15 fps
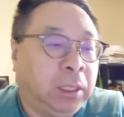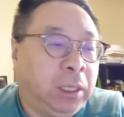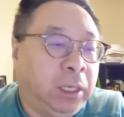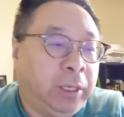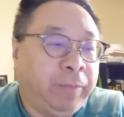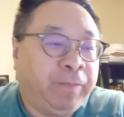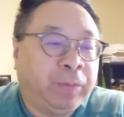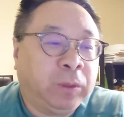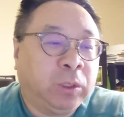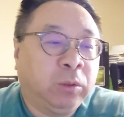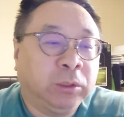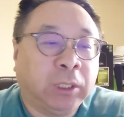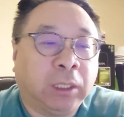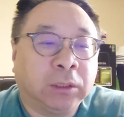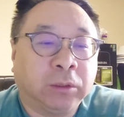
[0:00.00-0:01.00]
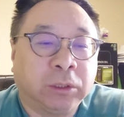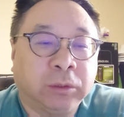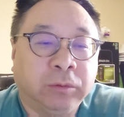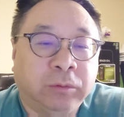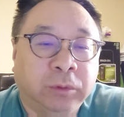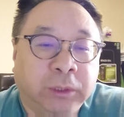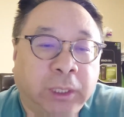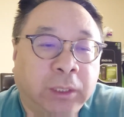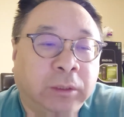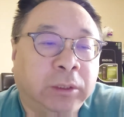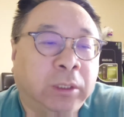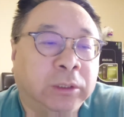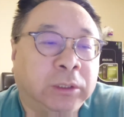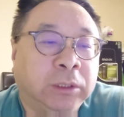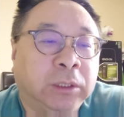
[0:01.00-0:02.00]
啊，通常都是五年有
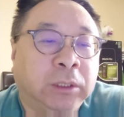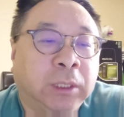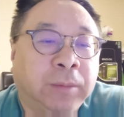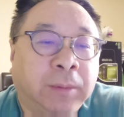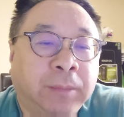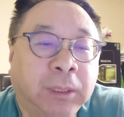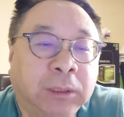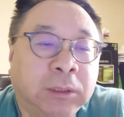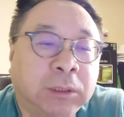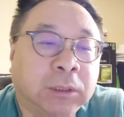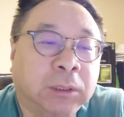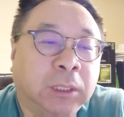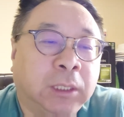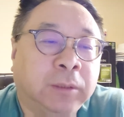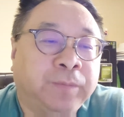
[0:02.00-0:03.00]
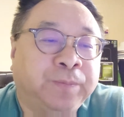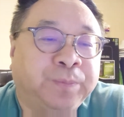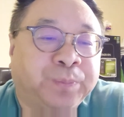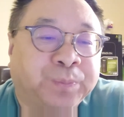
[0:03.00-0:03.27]
效期。那么每次呢，